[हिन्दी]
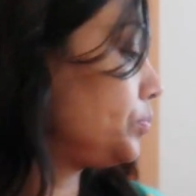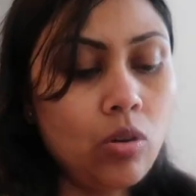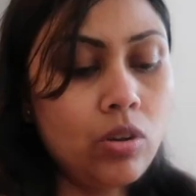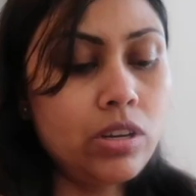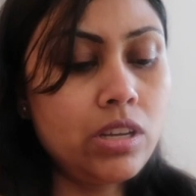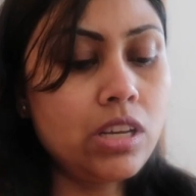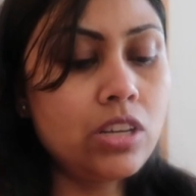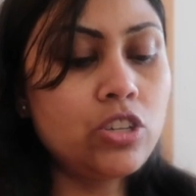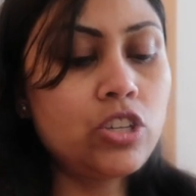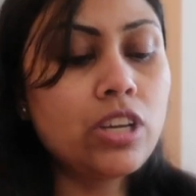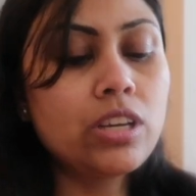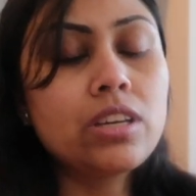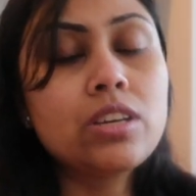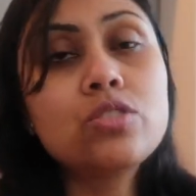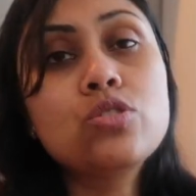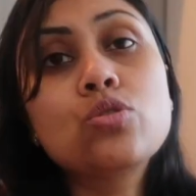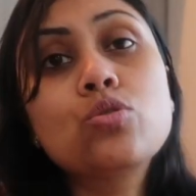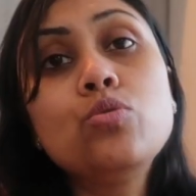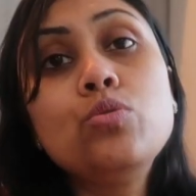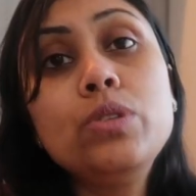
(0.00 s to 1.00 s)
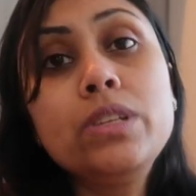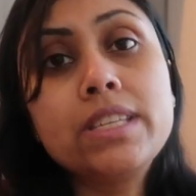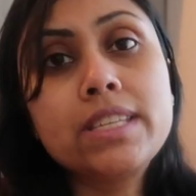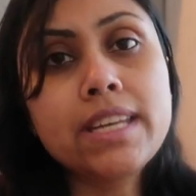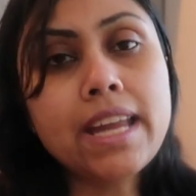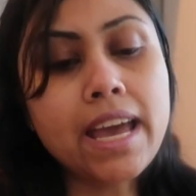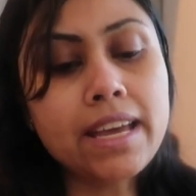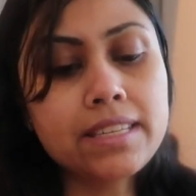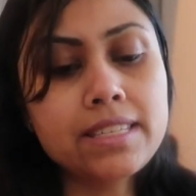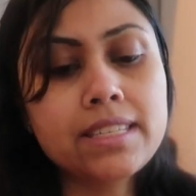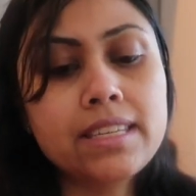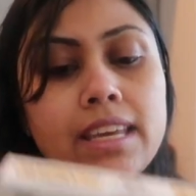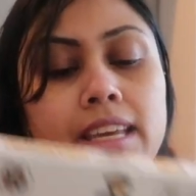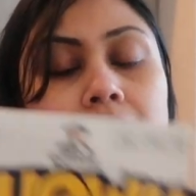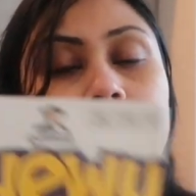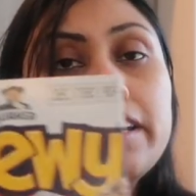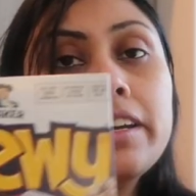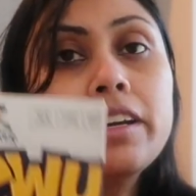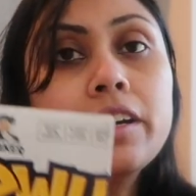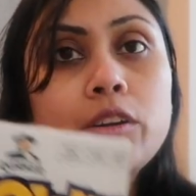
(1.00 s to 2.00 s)
और ये शक स्कूल स्नैक्स के
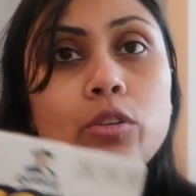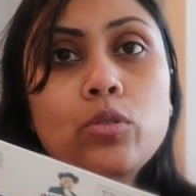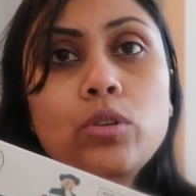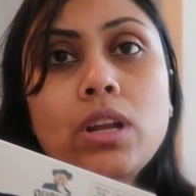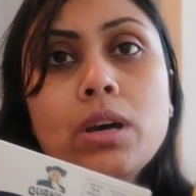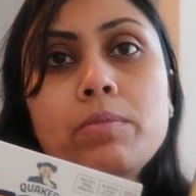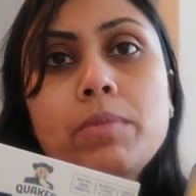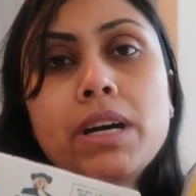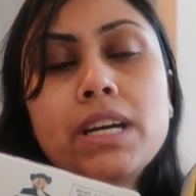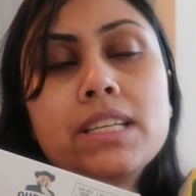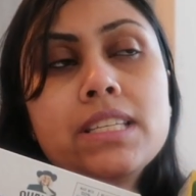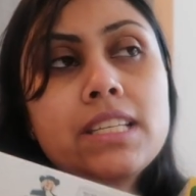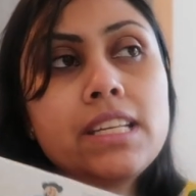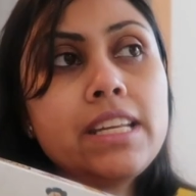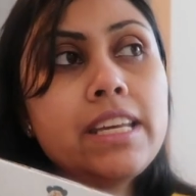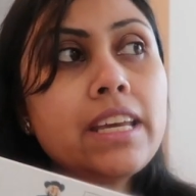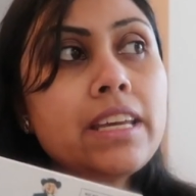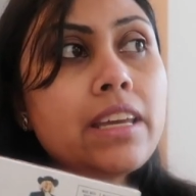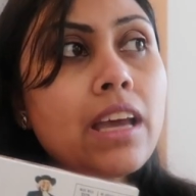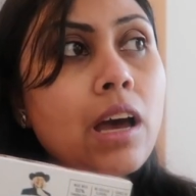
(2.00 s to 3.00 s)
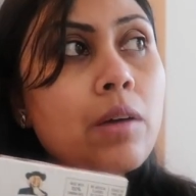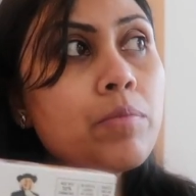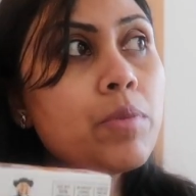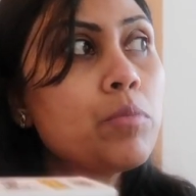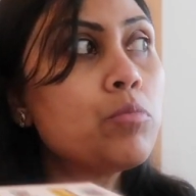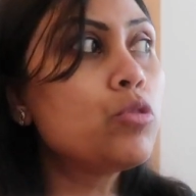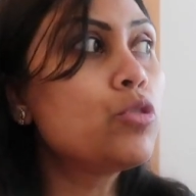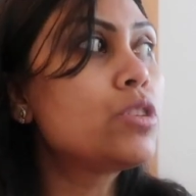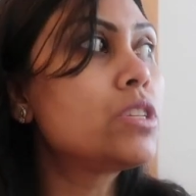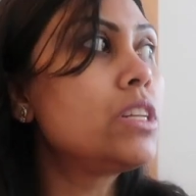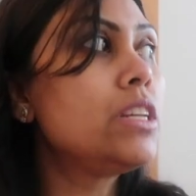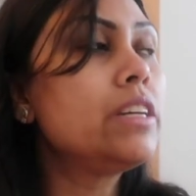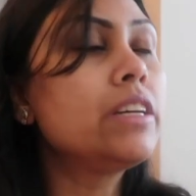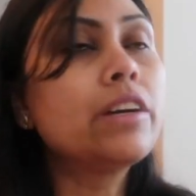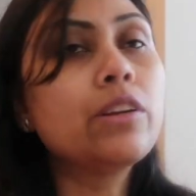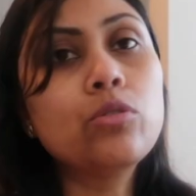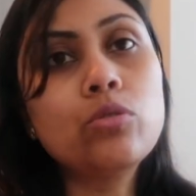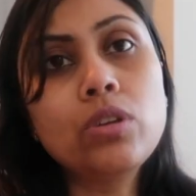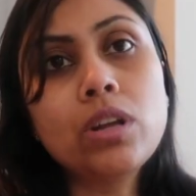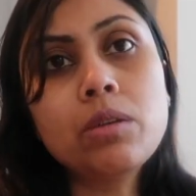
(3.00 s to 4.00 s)
लिए गनोला बार्स लिए यहाँ पे मोस्टली
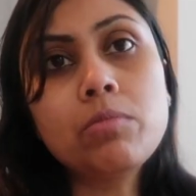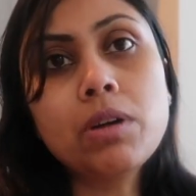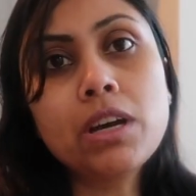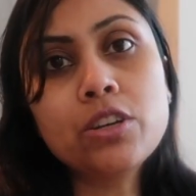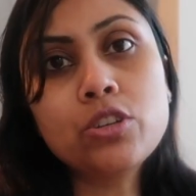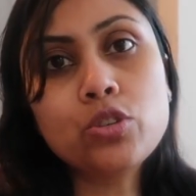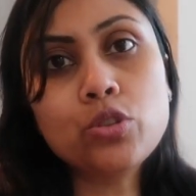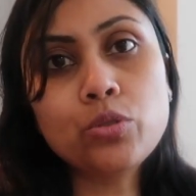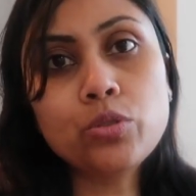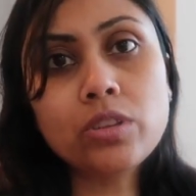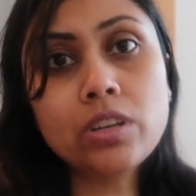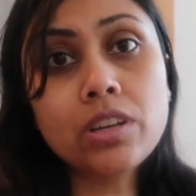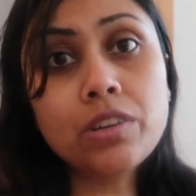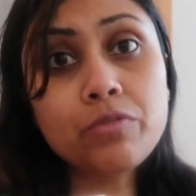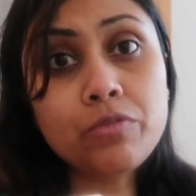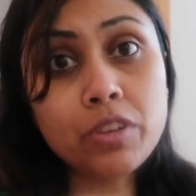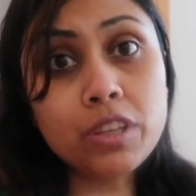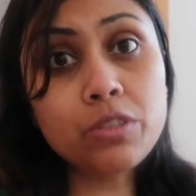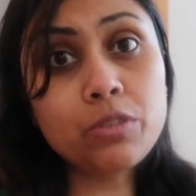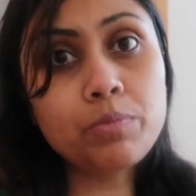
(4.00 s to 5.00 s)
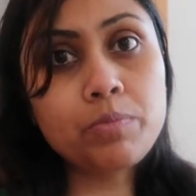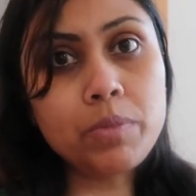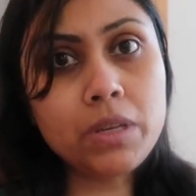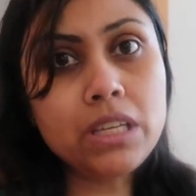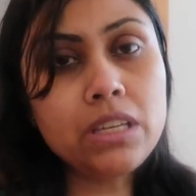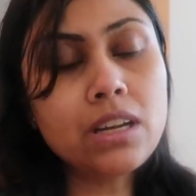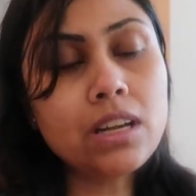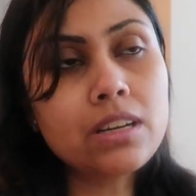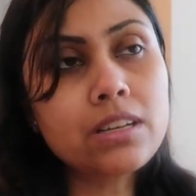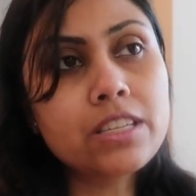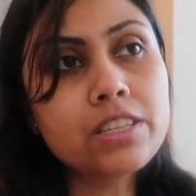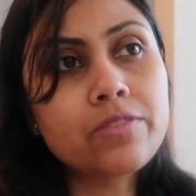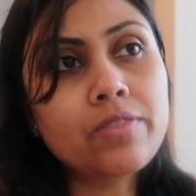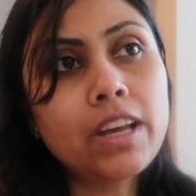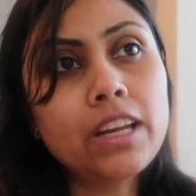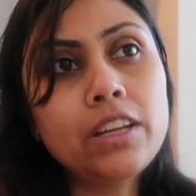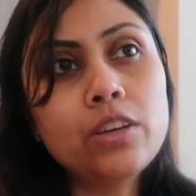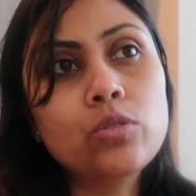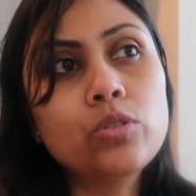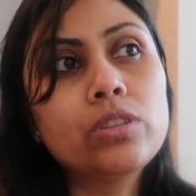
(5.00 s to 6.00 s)
गनोला बार जो होते हैं ना विथ पीनट्स
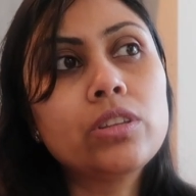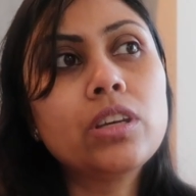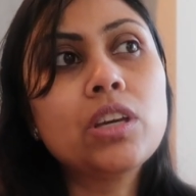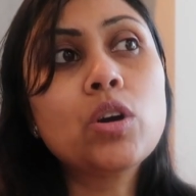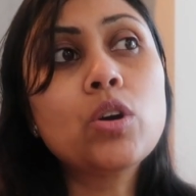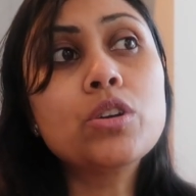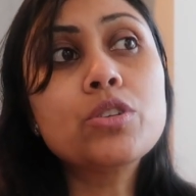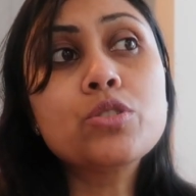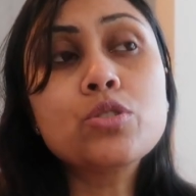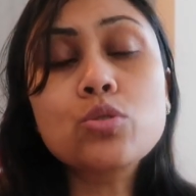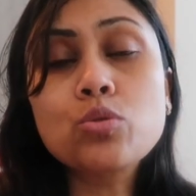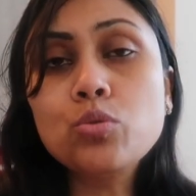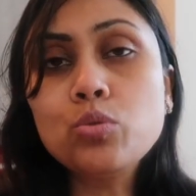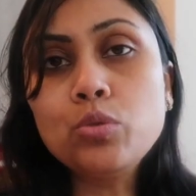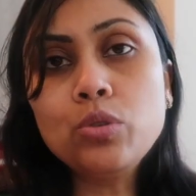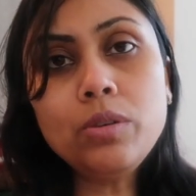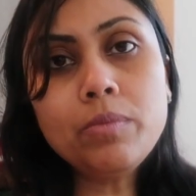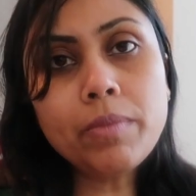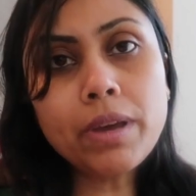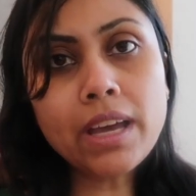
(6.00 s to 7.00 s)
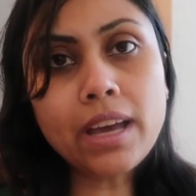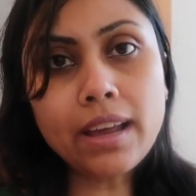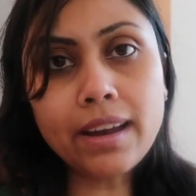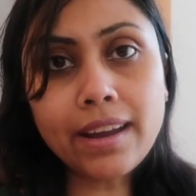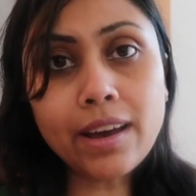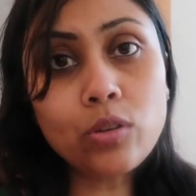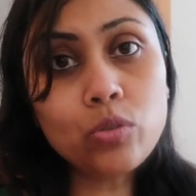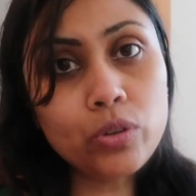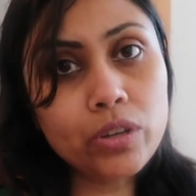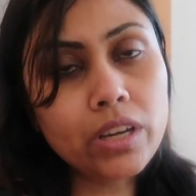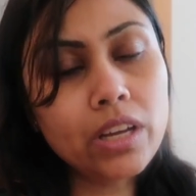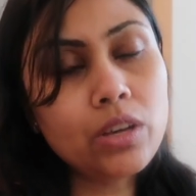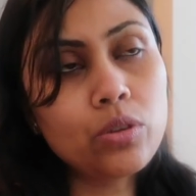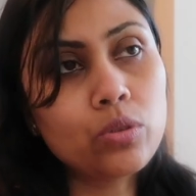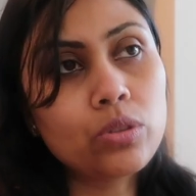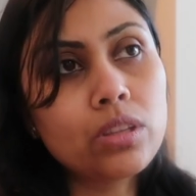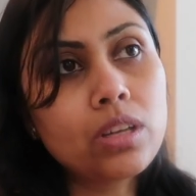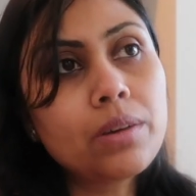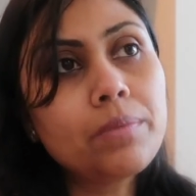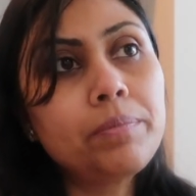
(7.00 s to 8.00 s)
वाले होते हैं और स्कूल में अलाउड नहीं
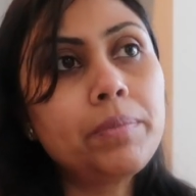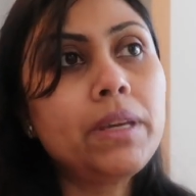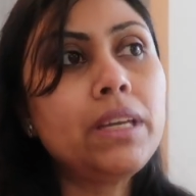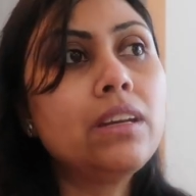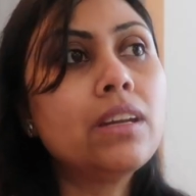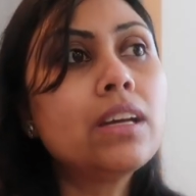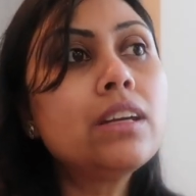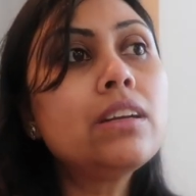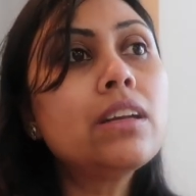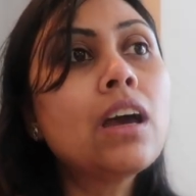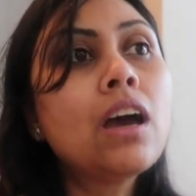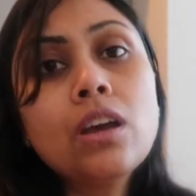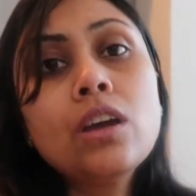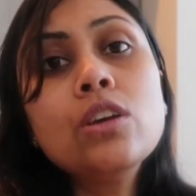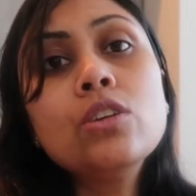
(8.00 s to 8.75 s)
होता पीनट